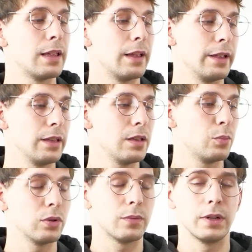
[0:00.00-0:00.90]
они
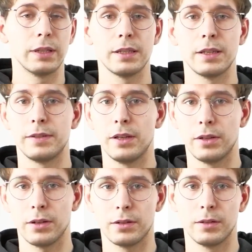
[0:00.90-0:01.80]
будут вылетать со всех
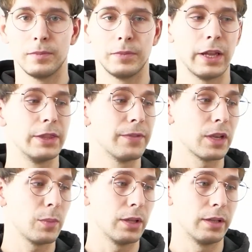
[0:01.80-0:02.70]
дырок
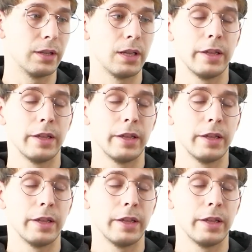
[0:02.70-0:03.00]
одновременно.